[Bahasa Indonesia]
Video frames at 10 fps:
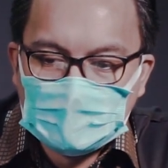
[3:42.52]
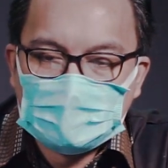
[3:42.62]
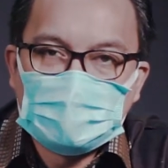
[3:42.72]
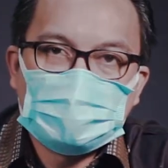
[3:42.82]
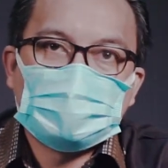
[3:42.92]

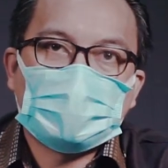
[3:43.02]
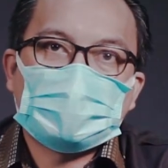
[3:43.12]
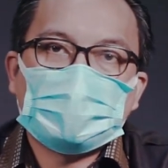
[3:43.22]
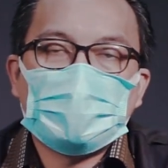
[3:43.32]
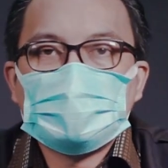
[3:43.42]
dan
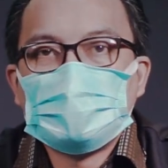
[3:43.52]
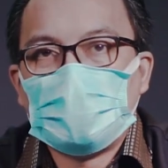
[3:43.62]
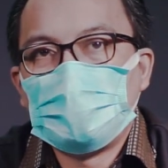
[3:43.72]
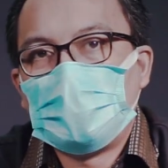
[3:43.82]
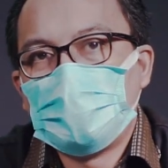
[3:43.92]
jangan kita menjadi
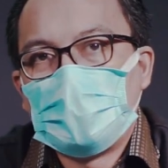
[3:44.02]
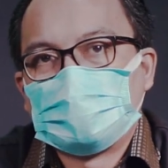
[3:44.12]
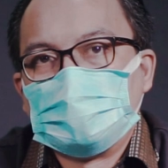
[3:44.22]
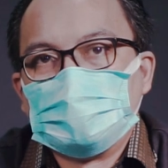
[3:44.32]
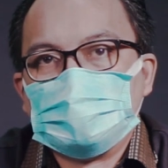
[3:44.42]
hamba
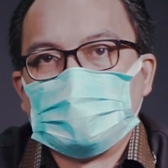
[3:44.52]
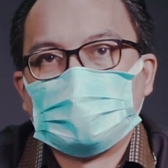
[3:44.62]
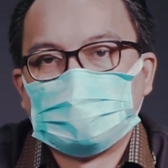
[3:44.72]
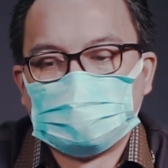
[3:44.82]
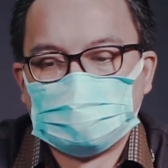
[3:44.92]
uang tentunya.
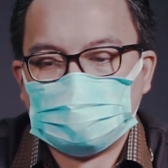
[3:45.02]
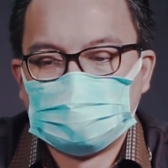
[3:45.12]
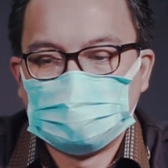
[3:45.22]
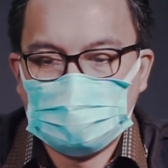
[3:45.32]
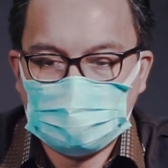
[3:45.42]

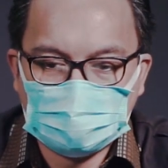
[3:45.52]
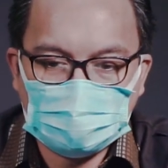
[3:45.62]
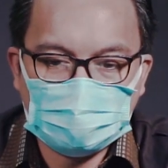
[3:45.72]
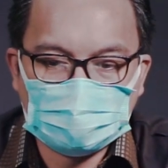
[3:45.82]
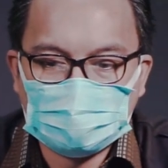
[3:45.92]
Ini
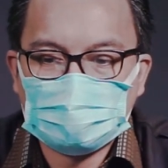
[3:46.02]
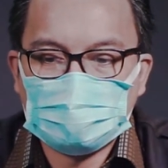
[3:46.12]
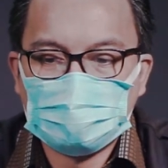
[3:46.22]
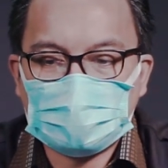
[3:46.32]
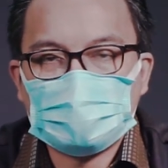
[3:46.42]
penting.
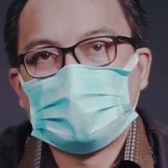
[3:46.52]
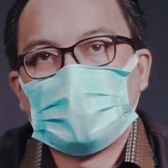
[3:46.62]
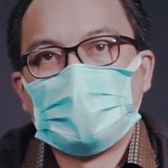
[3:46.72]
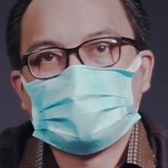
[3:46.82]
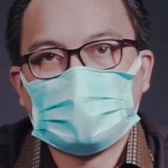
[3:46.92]
Ibrani
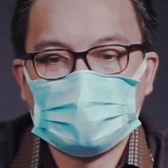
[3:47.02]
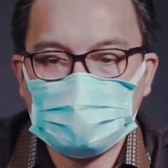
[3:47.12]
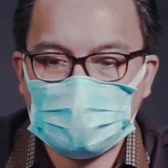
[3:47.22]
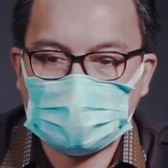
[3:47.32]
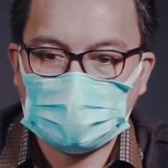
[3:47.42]
13 ayat 5
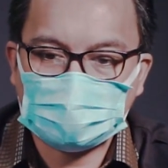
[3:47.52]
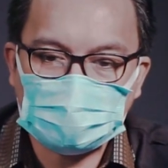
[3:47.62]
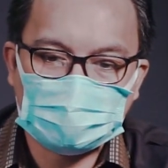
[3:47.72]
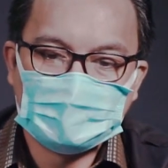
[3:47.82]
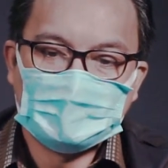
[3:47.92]

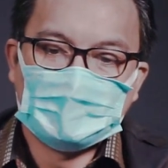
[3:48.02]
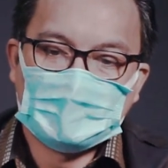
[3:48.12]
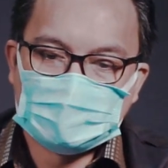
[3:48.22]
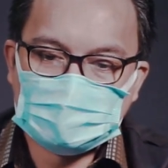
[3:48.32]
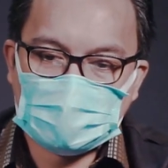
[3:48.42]
berkata,
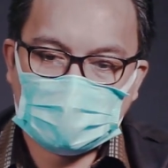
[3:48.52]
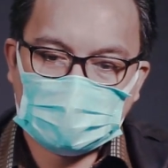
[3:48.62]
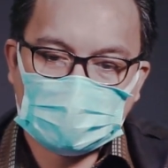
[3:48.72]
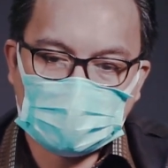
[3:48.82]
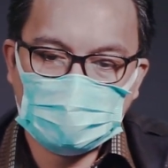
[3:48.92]

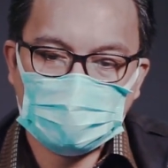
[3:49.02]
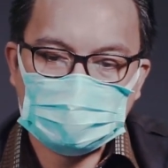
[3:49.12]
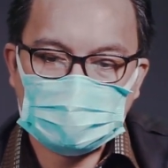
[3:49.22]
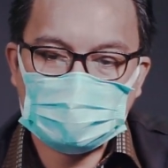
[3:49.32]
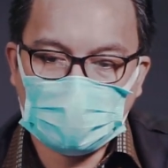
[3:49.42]
Janganlah kamu
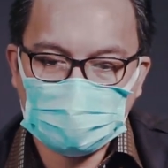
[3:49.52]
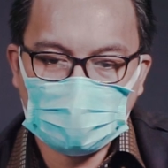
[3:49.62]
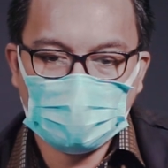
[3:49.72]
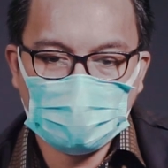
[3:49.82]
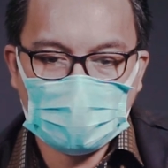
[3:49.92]
menjadi
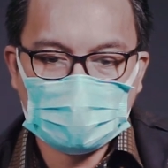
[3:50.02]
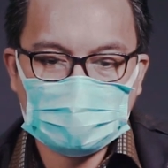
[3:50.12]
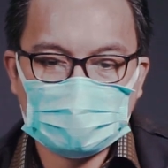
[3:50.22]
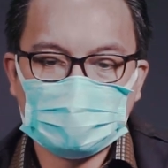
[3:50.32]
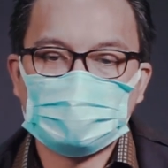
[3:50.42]
hamba
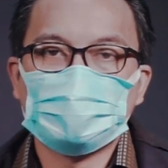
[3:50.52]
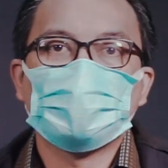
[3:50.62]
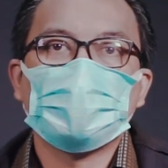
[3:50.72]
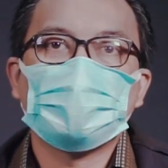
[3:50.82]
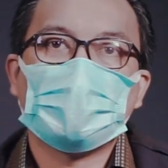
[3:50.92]
uang dan
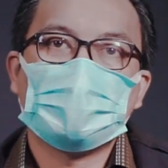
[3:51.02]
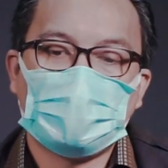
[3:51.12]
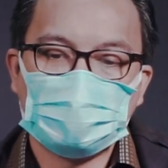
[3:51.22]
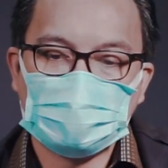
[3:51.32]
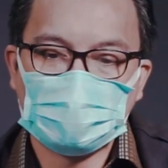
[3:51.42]

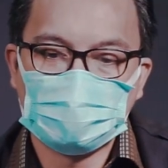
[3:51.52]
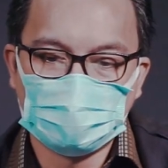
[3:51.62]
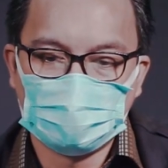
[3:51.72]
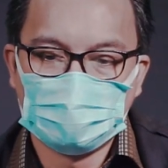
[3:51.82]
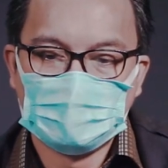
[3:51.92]
cukupkanlah dirimu